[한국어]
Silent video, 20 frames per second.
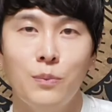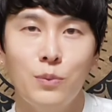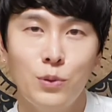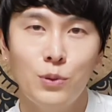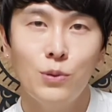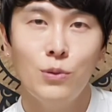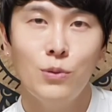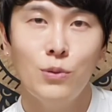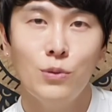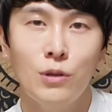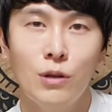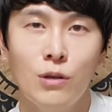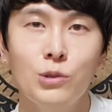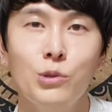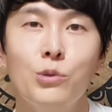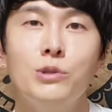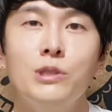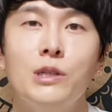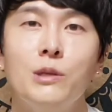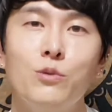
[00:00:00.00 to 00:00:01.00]
앞으로 더
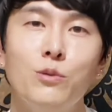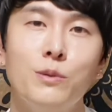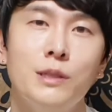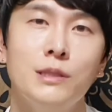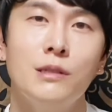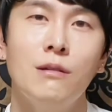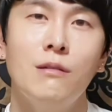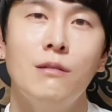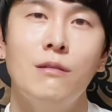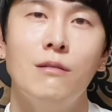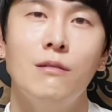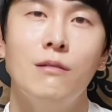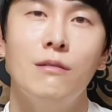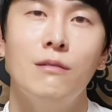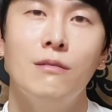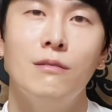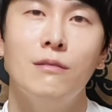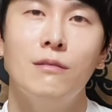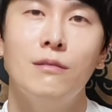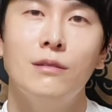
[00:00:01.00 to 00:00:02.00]
좋은 작품에서
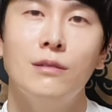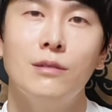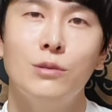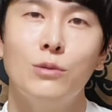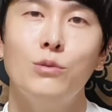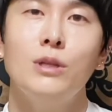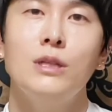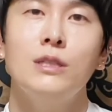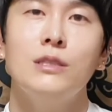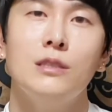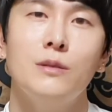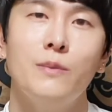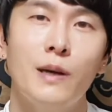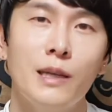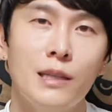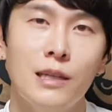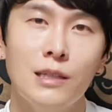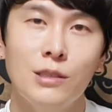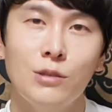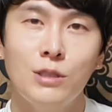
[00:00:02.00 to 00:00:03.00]
또다시
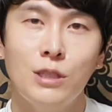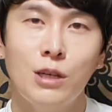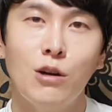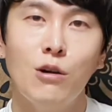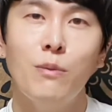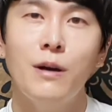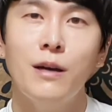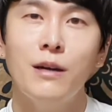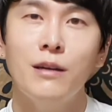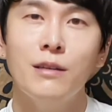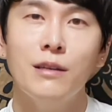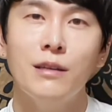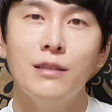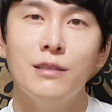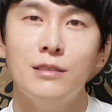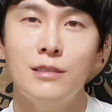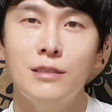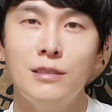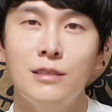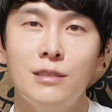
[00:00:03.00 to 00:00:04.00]
만나서 작업하게
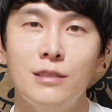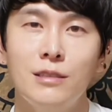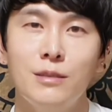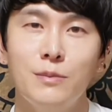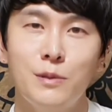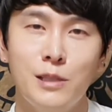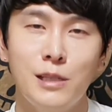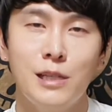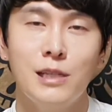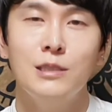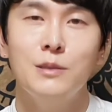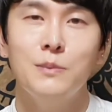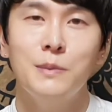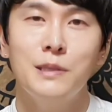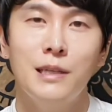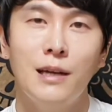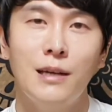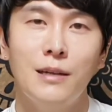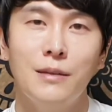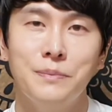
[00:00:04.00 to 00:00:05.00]
되기를
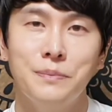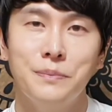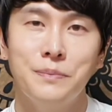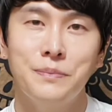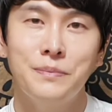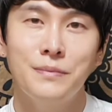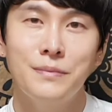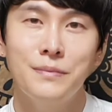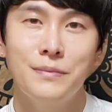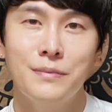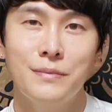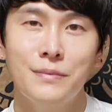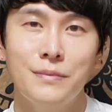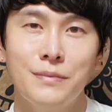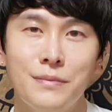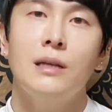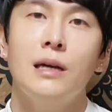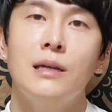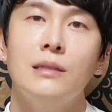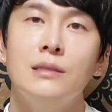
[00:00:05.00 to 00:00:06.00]
빌겠습니다.
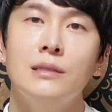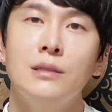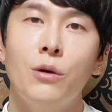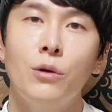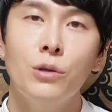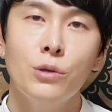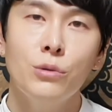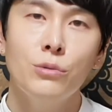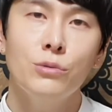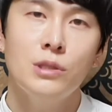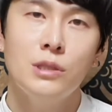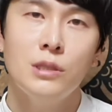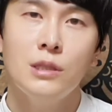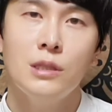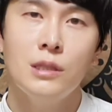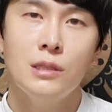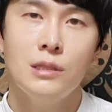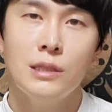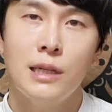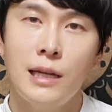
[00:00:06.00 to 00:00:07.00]
다들 어려운
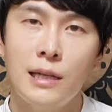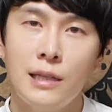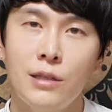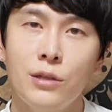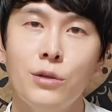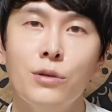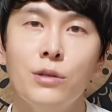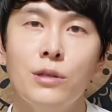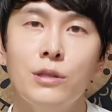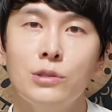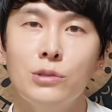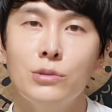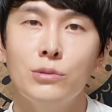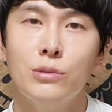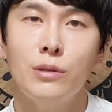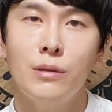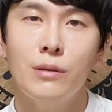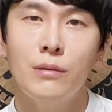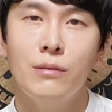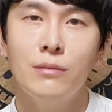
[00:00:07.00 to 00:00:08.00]
시기 잘
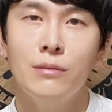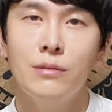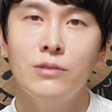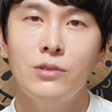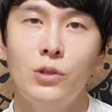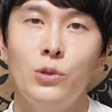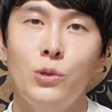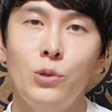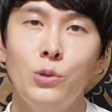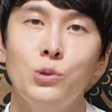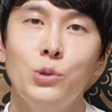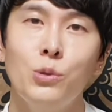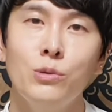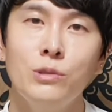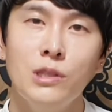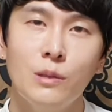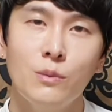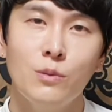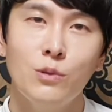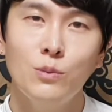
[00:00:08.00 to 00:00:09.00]
이겨내시고요. 저도 좋은
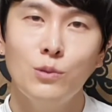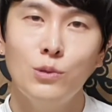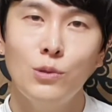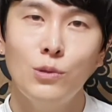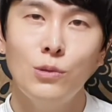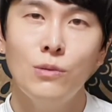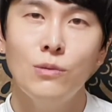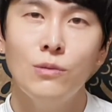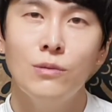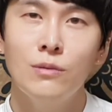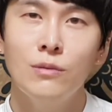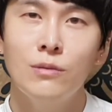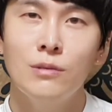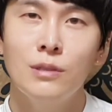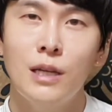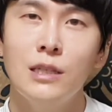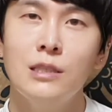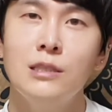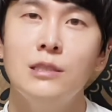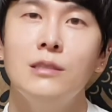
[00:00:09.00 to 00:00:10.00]
작품으로
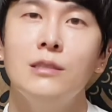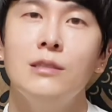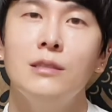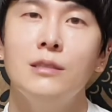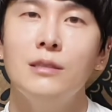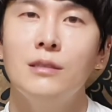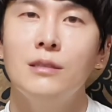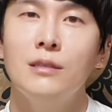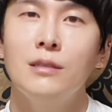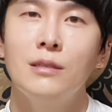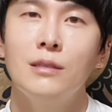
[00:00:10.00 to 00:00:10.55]
다시